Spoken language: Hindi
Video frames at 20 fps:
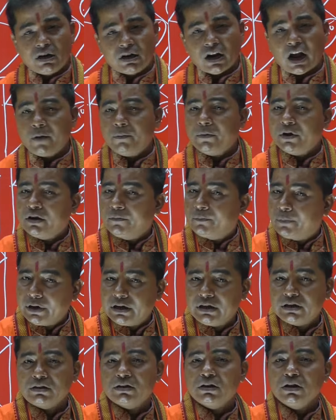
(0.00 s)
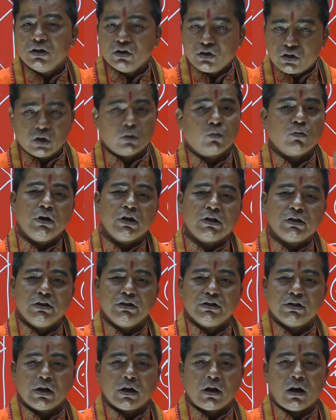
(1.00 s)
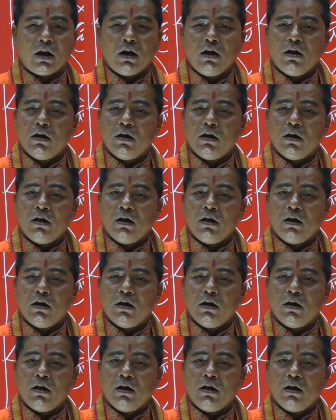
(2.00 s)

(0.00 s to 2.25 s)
टाइमिंग प्लेस जरूर लिख दीजिएगा